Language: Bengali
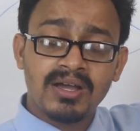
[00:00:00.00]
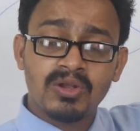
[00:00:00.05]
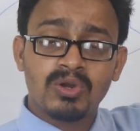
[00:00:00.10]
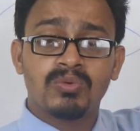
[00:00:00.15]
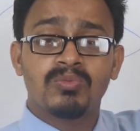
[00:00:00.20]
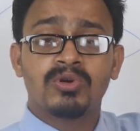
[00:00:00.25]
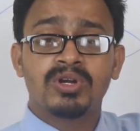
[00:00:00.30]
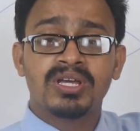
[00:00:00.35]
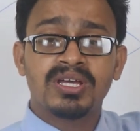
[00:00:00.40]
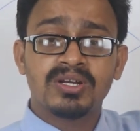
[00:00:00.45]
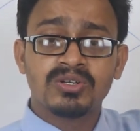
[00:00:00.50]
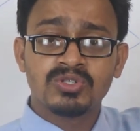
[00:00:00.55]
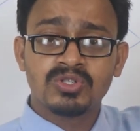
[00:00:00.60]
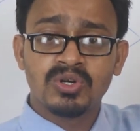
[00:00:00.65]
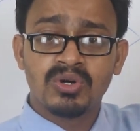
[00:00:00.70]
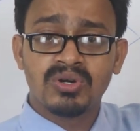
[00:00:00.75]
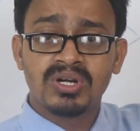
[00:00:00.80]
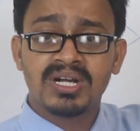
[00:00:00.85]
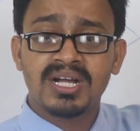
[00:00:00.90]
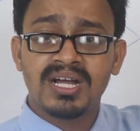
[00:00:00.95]
আক্রমণের
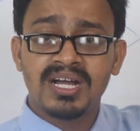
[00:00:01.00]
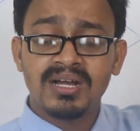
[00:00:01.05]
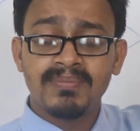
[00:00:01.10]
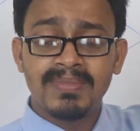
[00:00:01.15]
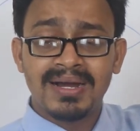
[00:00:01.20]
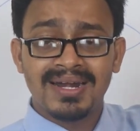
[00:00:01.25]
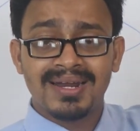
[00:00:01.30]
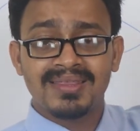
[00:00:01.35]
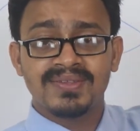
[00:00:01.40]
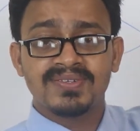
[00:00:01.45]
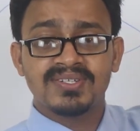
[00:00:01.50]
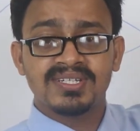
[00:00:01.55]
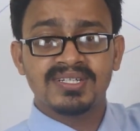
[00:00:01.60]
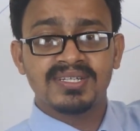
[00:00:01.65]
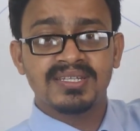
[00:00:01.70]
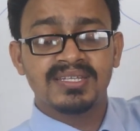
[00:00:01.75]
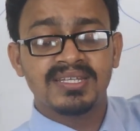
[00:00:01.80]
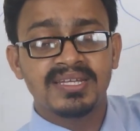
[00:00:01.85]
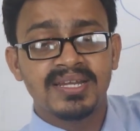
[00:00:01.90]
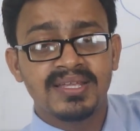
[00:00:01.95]
সংখ্যা বাংলাদেশে
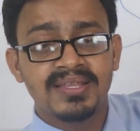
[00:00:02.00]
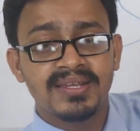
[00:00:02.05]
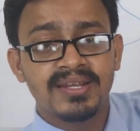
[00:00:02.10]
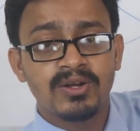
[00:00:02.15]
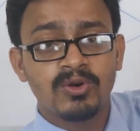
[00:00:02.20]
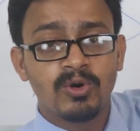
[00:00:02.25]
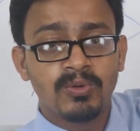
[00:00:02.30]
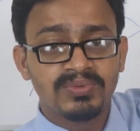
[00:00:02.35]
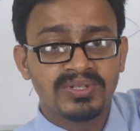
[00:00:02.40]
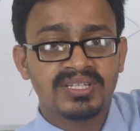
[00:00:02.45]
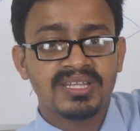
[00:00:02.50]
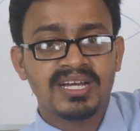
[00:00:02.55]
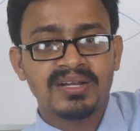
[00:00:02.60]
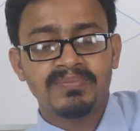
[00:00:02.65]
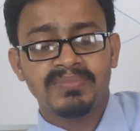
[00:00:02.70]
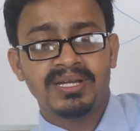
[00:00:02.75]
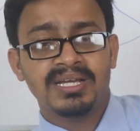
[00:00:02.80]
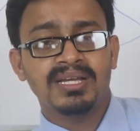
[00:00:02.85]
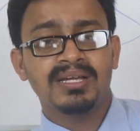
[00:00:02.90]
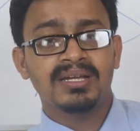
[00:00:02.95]
ধীরে ধীরে কমতে
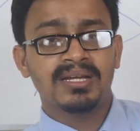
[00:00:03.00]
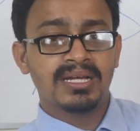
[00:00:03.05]
থাকবে